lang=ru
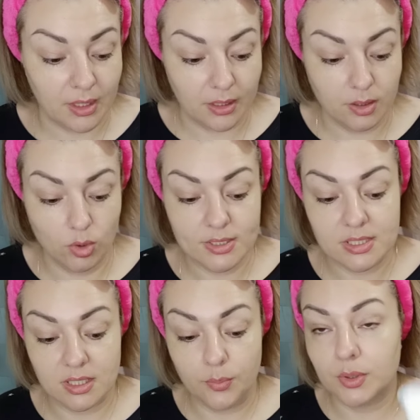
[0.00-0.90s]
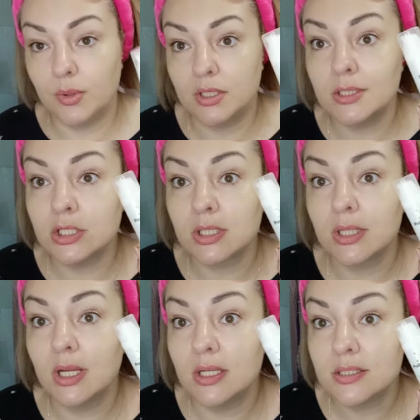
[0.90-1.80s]
Это у нас скраб пробиотический
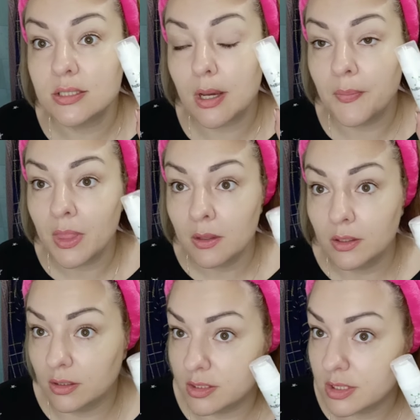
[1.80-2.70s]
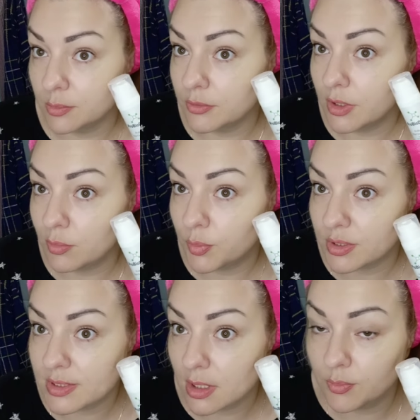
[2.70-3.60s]
для лица. Как раз самое время
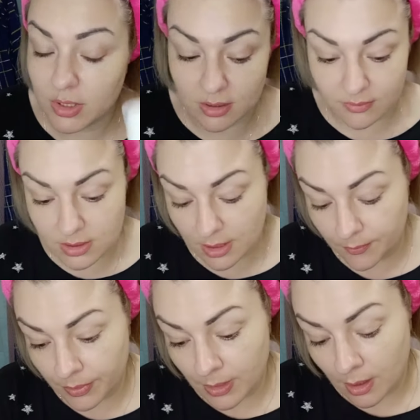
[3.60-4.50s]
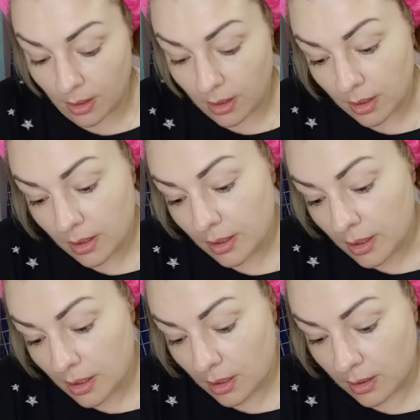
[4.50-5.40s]
проскрабироваться.
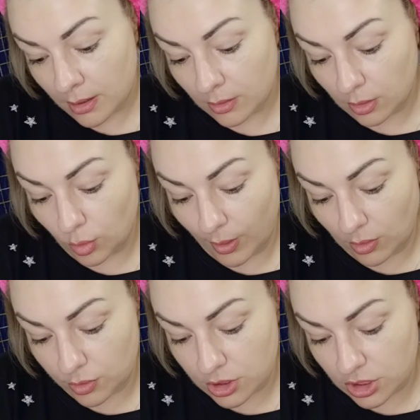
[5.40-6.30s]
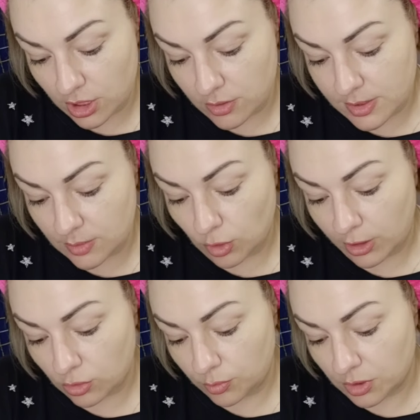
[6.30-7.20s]
А, глубоко очищает,
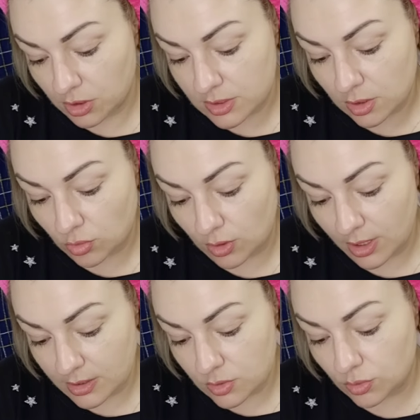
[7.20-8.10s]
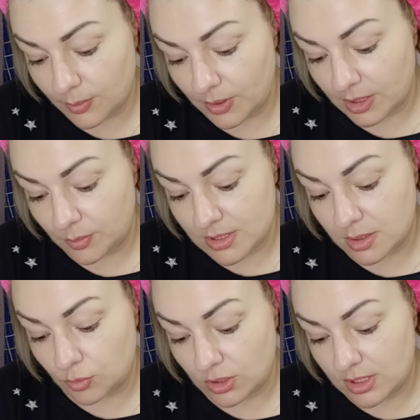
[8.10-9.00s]
стимулирует микроциркуляцию, укрепляет
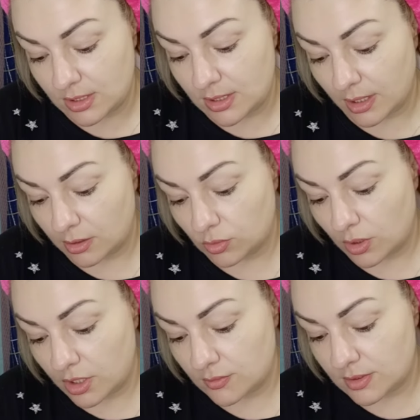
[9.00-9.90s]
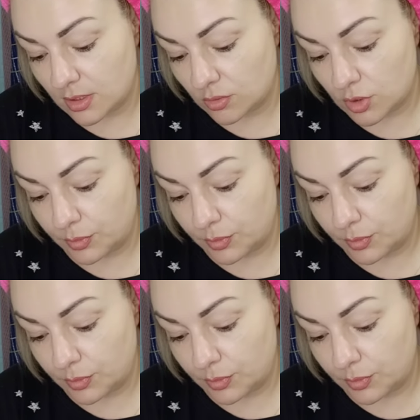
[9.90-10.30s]
местный иммунитет, деликатно ухаживает за кожей,